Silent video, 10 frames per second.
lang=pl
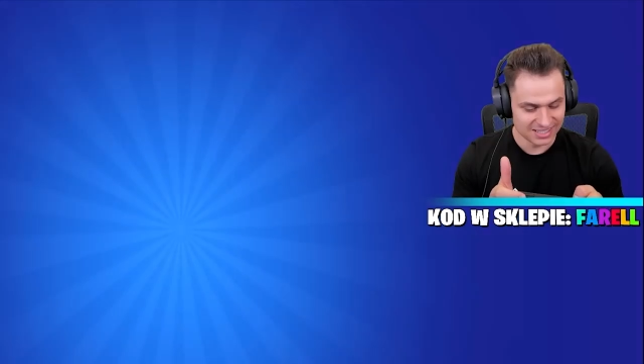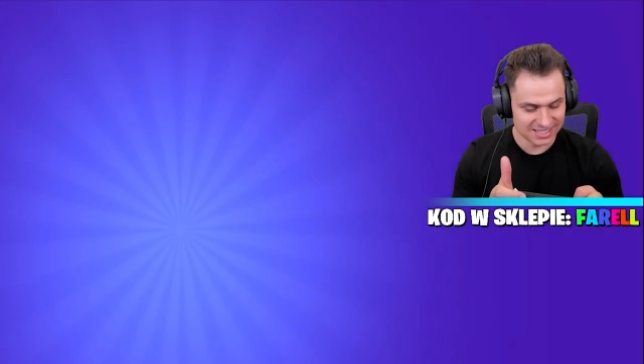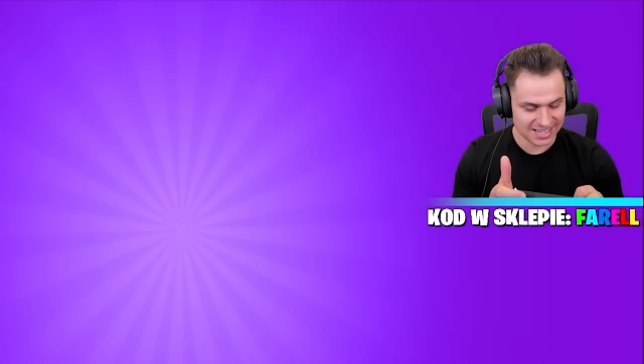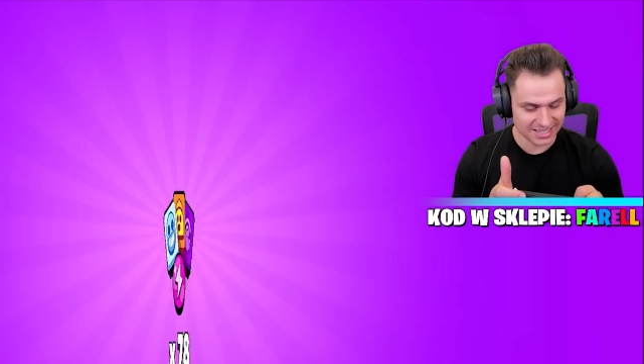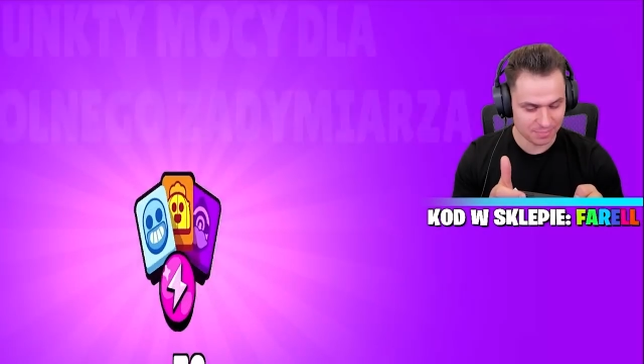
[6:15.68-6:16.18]

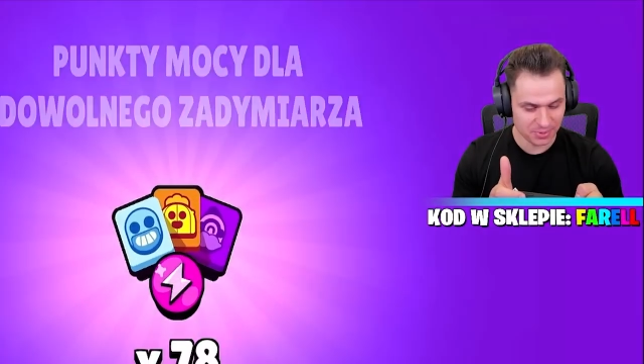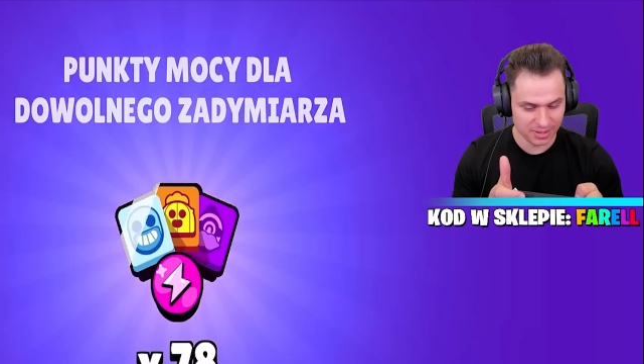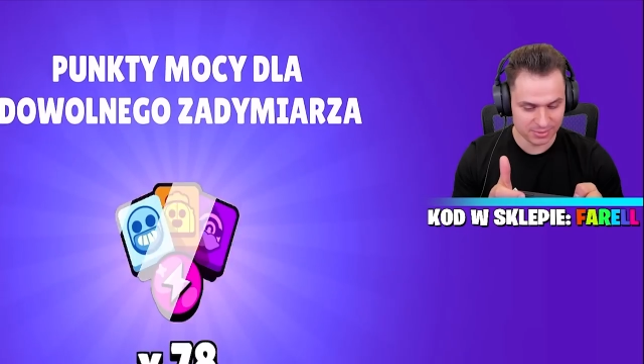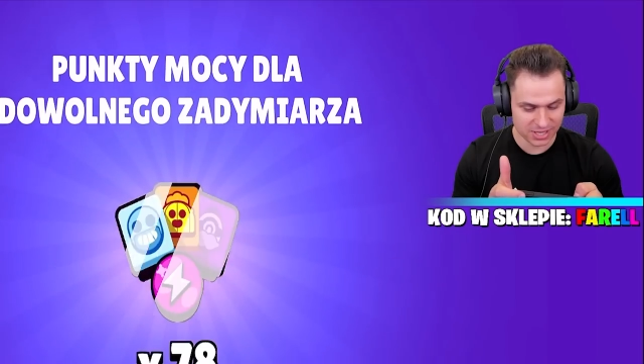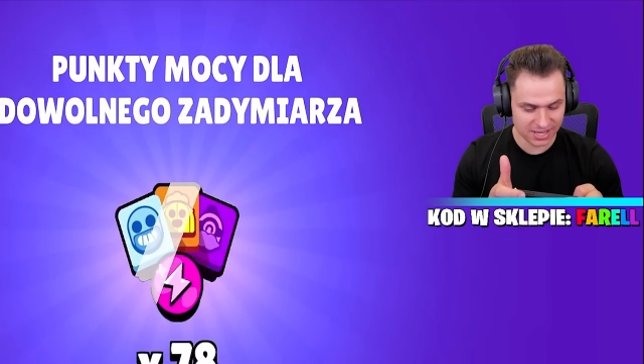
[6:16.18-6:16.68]

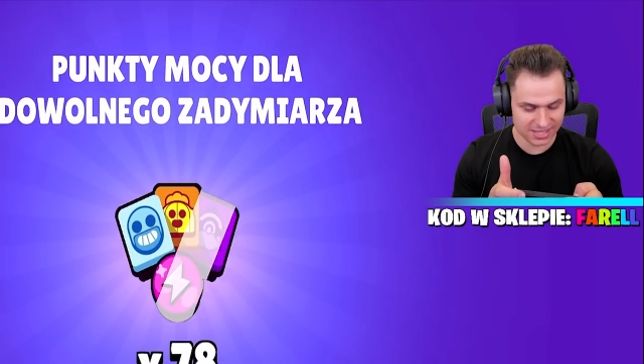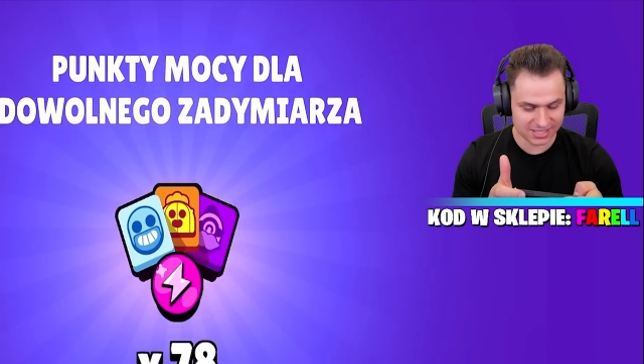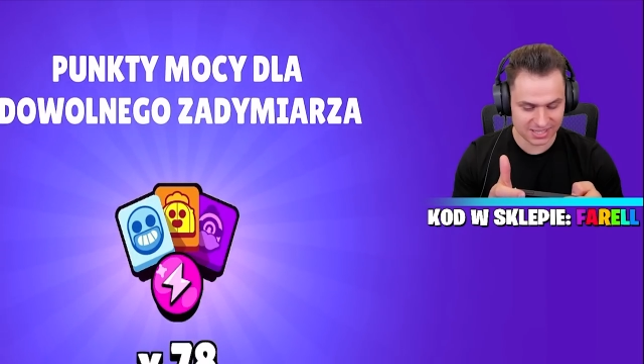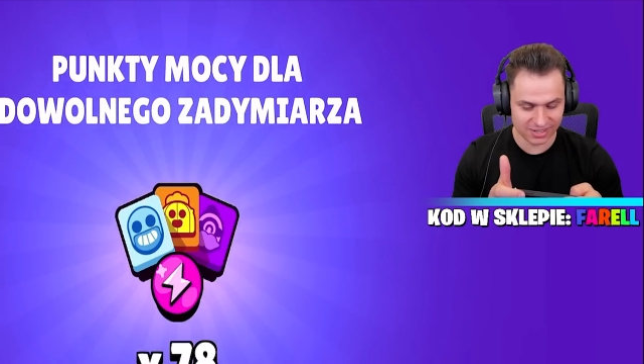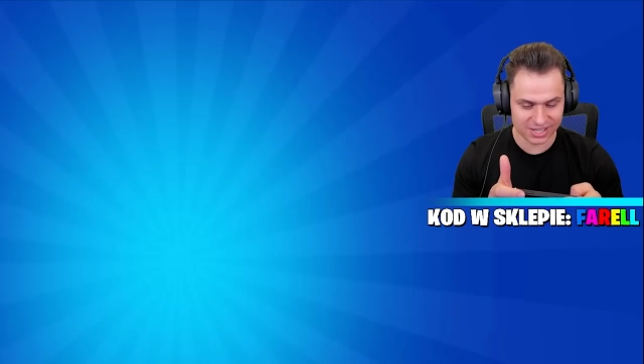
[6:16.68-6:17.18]
Zagapiłem się i nie
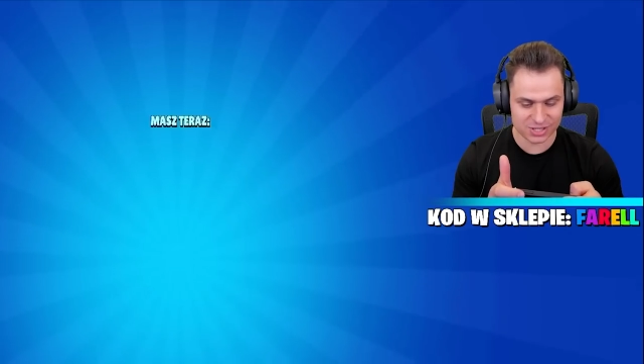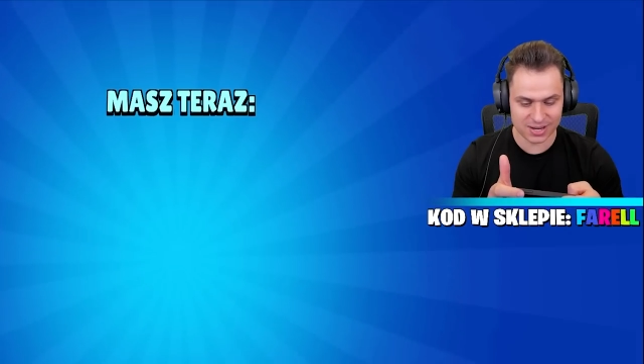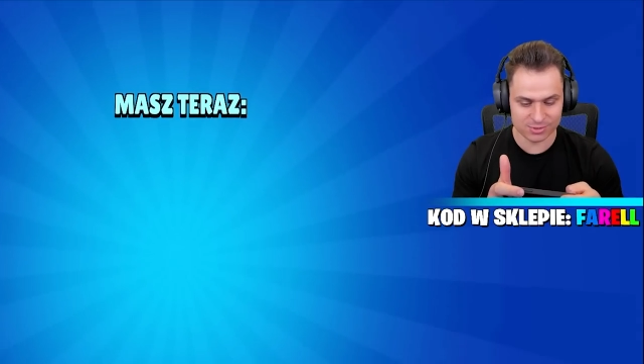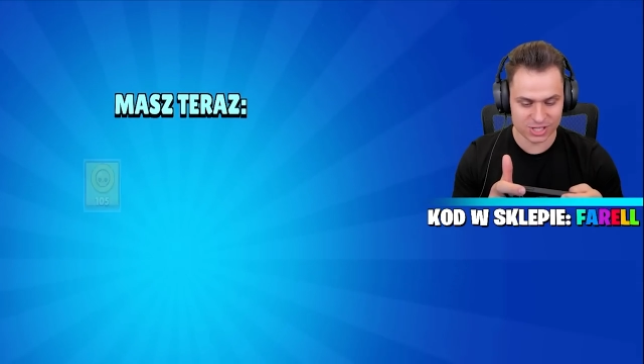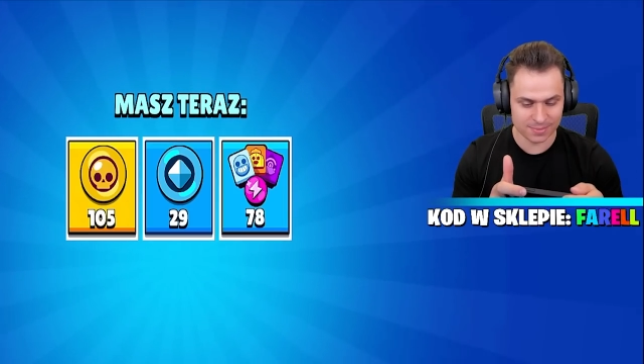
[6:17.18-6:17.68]

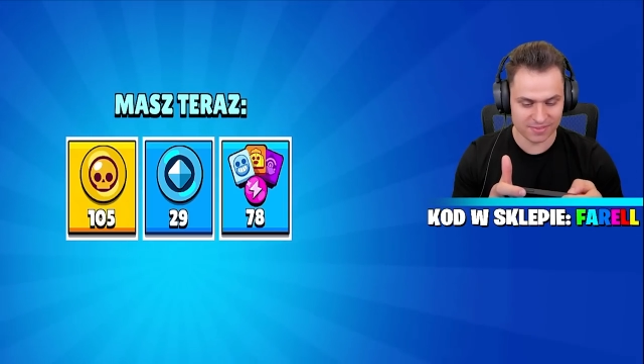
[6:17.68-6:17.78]
skojarzyłem, że trzeba